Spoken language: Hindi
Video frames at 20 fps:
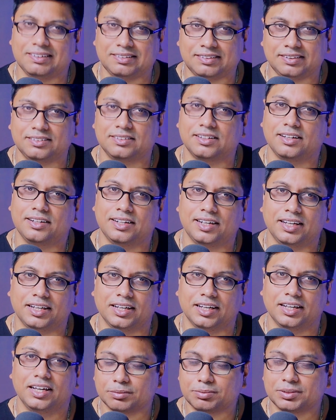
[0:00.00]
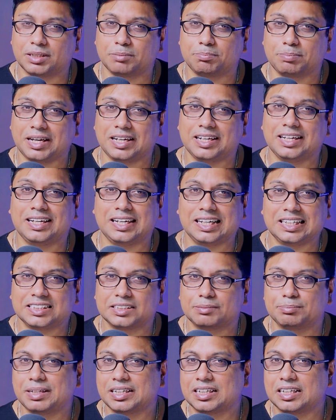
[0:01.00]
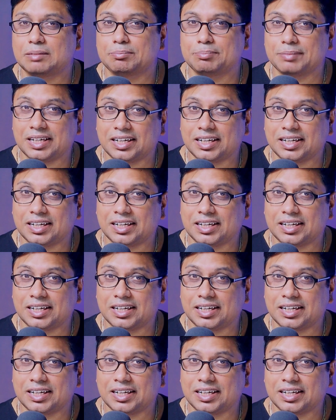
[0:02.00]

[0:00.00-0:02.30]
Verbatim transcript: डिसीजन लेंगे सबसे पहले लेंस मेकर